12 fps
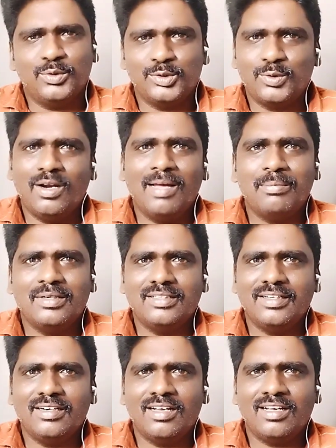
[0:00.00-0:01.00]
யூஸ்வலாக
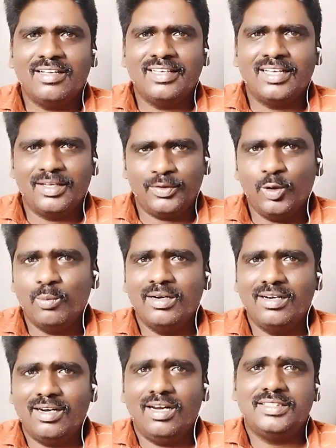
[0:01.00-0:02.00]
பார்த்தீங்கன்னா இங்கே
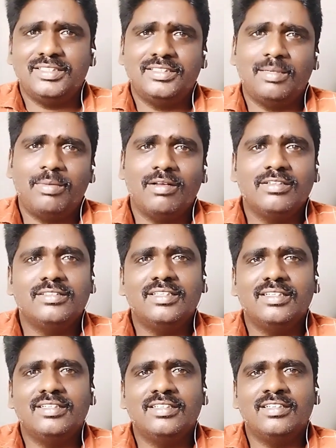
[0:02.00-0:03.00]
ஹியூமன் ரிலேஷன்ஷிப்பில்
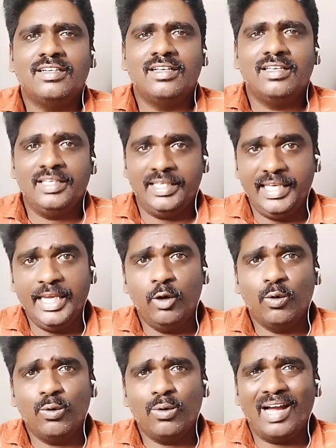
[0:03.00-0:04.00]
வந்து
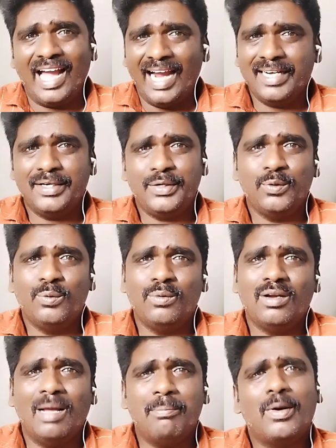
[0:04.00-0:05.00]
ஈகோ
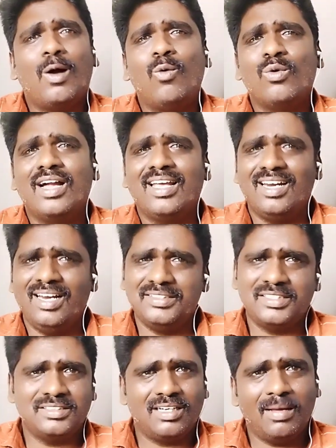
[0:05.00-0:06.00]
ஆட்டிடியூட் அப்புறம் அவங்க
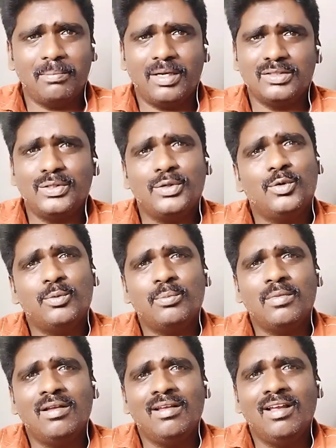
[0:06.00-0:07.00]
ரிலேஷன்ஸ் எல்லாம் பார்த்துக்கணும்
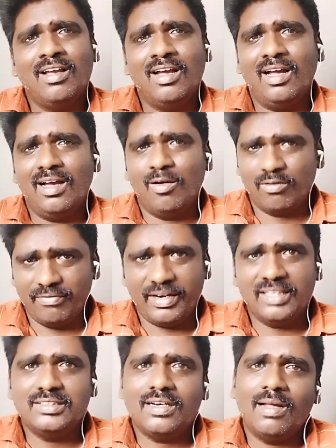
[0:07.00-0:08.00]
அவங்க
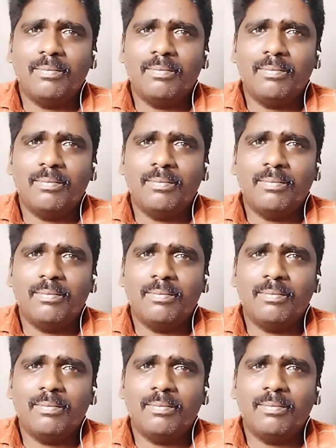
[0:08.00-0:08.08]
ஃப்ரெண்ட்ஸ்